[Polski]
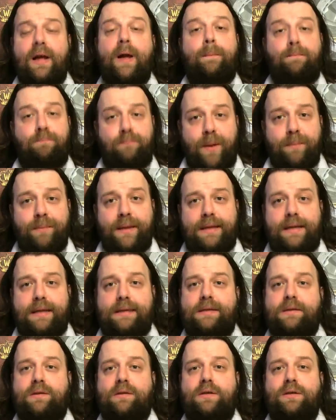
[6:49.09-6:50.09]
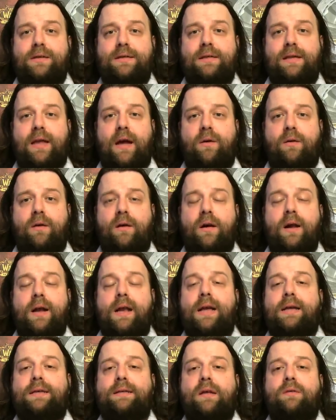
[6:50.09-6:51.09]
Pamiętacie, co się stało?
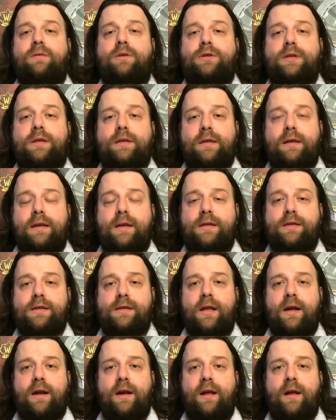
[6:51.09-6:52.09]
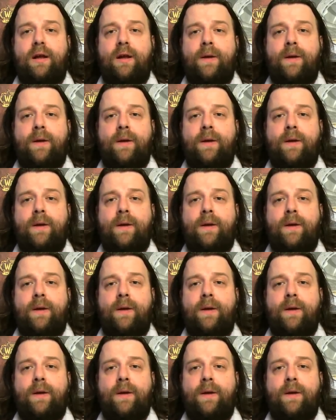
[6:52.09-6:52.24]
Zdało się tyle, że nagle,